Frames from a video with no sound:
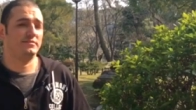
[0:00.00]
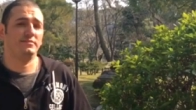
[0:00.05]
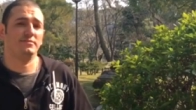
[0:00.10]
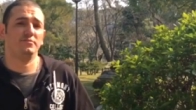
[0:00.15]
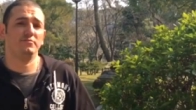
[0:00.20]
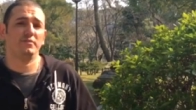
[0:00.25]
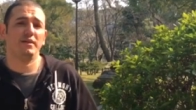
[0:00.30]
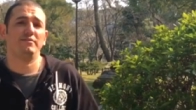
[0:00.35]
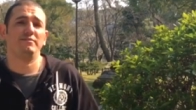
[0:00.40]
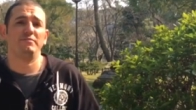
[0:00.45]

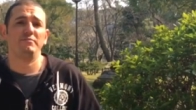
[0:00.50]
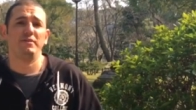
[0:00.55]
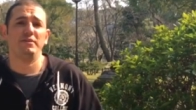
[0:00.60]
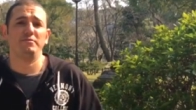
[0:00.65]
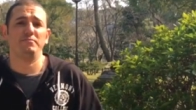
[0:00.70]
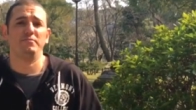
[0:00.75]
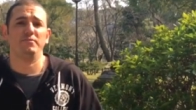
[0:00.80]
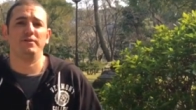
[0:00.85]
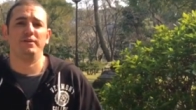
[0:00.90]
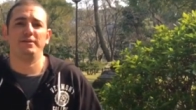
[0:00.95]
resistiram
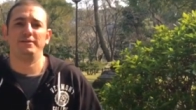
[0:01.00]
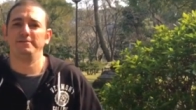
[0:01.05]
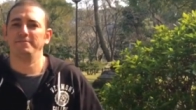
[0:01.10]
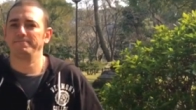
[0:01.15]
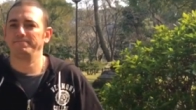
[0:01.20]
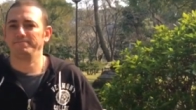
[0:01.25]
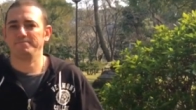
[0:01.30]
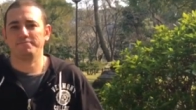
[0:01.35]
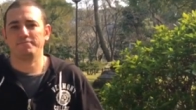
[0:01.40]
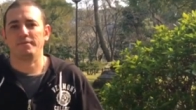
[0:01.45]
bravamente, porém,
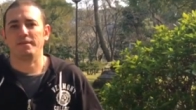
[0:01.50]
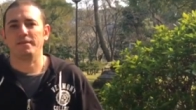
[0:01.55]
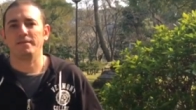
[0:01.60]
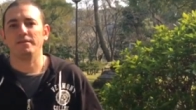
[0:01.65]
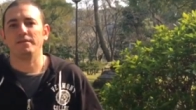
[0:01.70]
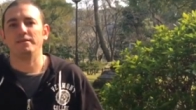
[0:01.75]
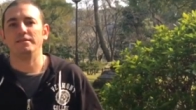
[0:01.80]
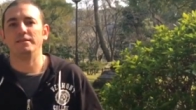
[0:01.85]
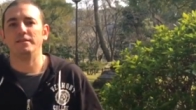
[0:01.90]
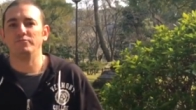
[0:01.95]

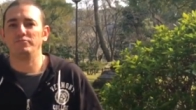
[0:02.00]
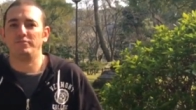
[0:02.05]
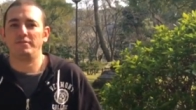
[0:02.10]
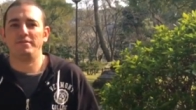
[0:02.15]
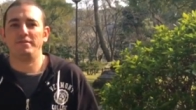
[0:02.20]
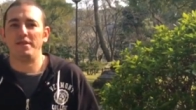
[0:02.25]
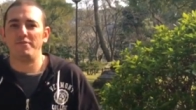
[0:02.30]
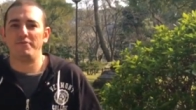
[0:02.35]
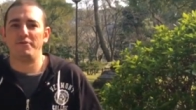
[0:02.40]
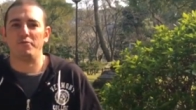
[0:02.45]
não
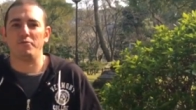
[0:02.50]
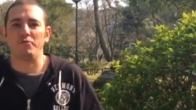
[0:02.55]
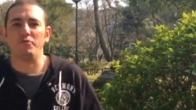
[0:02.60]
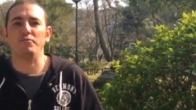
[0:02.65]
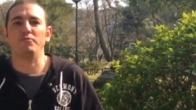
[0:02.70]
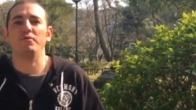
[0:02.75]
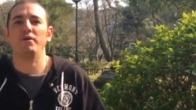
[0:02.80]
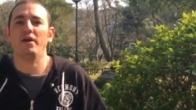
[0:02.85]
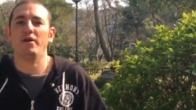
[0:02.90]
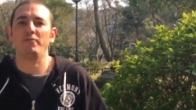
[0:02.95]
teve
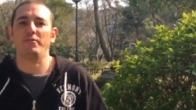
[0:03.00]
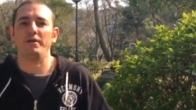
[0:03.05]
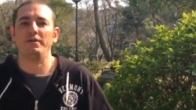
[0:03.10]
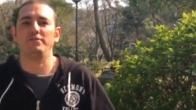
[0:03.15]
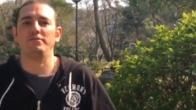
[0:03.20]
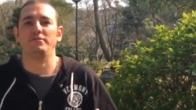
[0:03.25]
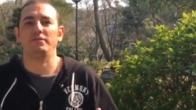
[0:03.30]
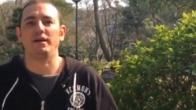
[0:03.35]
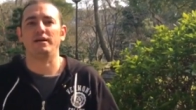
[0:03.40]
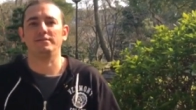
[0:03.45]
como,
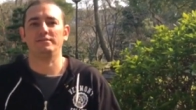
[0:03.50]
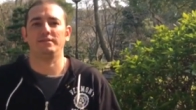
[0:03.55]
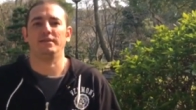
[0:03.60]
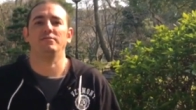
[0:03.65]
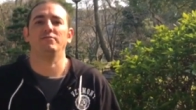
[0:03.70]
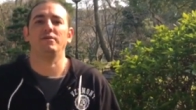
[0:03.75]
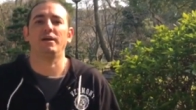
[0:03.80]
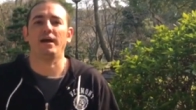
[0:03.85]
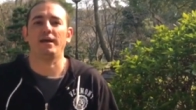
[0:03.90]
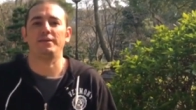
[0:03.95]
realmente o
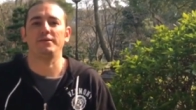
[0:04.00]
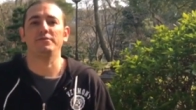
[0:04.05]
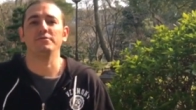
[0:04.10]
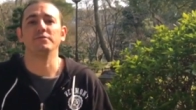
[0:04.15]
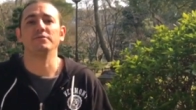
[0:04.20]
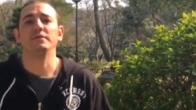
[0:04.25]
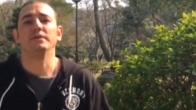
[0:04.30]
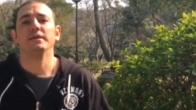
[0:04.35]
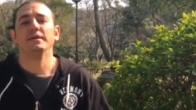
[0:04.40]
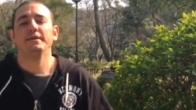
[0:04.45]
castelo
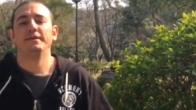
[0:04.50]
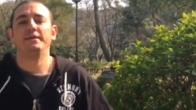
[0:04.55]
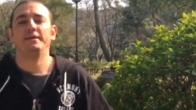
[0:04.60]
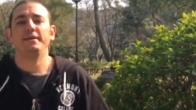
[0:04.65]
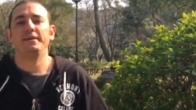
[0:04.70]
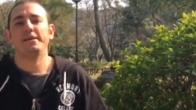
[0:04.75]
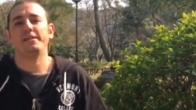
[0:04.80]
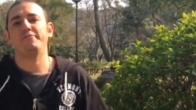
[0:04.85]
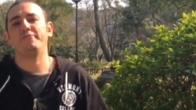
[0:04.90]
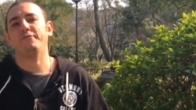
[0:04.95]
caiu
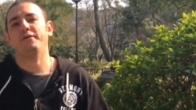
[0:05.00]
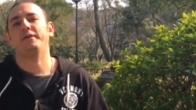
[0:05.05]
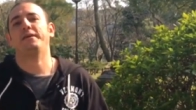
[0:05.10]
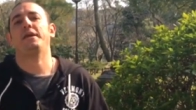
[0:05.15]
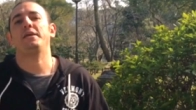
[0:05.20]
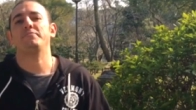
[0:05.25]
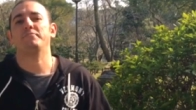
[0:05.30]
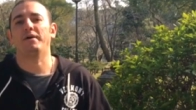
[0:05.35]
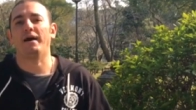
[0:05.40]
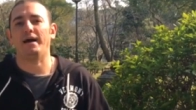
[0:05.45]
e ele foi
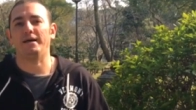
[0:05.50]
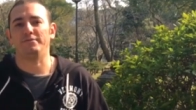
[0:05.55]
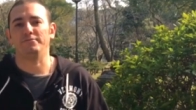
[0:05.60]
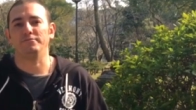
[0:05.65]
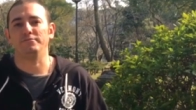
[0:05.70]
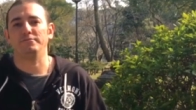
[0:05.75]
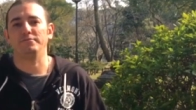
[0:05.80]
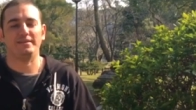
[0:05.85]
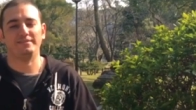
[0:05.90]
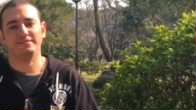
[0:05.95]
queimado.
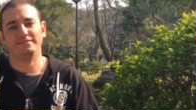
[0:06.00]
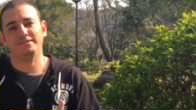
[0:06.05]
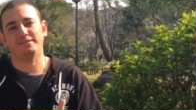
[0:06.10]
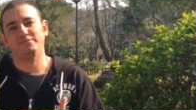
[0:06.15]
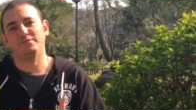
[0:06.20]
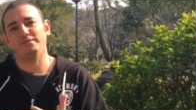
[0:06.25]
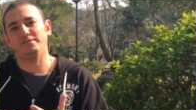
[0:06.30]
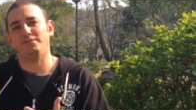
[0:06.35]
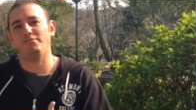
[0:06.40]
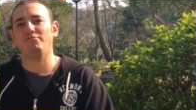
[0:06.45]
Essa
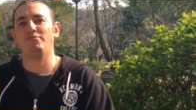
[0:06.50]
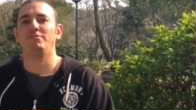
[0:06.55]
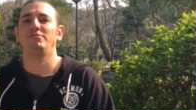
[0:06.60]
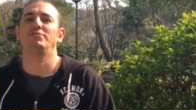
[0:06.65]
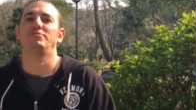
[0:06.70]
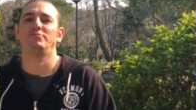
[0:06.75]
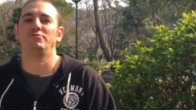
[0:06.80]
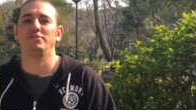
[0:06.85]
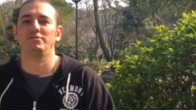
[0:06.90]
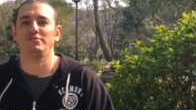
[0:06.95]
sendo a segunda
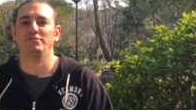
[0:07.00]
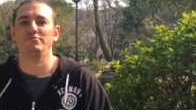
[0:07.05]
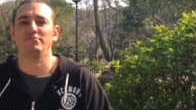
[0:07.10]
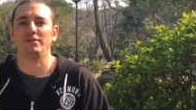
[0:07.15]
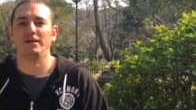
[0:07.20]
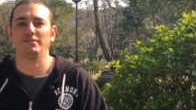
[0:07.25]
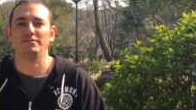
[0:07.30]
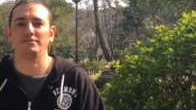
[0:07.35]
destruição do